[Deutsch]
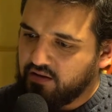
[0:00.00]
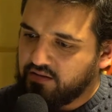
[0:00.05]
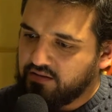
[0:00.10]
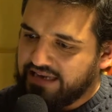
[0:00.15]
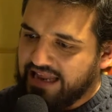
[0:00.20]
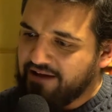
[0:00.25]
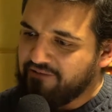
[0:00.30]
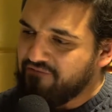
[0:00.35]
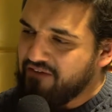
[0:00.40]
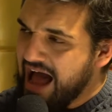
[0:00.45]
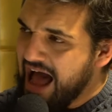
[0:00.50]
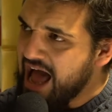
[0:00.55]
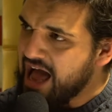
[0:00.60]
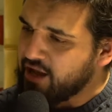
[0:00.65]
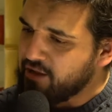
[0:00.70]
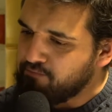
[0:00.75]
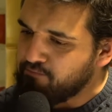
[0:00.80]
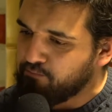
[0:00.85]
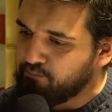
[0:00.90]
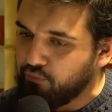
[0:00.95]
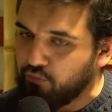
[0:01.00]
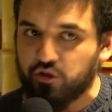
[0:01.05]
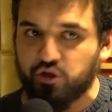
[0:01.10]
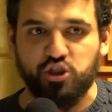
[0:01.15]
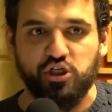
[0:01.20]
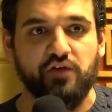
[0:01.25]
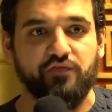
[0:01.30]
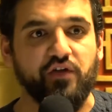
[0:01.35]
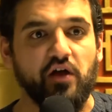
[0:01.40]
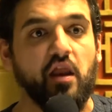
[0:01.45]
der wahren
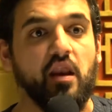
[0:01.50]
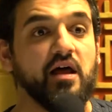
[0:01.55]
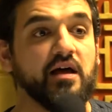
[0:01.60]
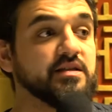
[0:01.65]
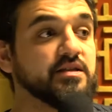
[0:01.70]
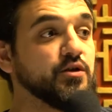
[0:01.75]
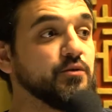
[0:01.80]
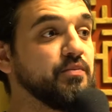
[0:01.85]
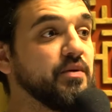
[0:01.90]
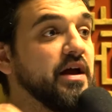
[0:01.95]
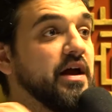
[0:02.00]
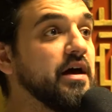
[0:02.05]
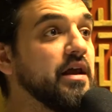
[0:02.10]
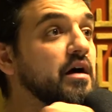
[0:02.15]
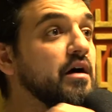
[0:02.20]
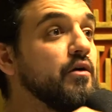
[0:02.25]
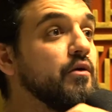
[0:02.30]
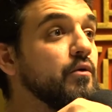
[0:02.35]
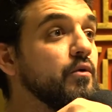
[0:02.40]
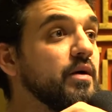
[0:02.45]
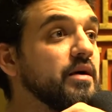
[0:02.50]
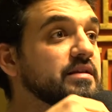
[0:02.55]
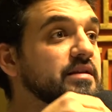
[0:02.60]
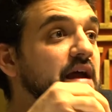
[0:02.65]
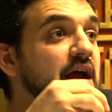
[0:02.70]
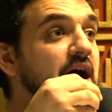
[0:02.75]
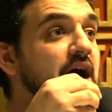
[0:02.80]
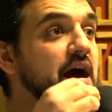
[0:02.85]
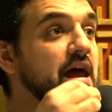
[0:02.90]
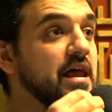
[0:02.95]
Botschaft Allah subhanahu wa
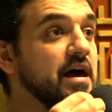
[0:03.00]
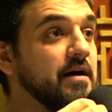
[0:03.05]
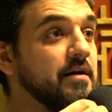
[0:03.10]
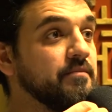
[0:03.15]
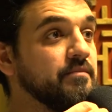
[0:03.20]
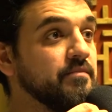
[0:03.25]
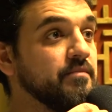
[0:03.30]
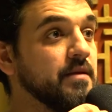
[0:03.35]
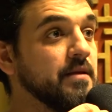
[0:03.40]
ta'ala,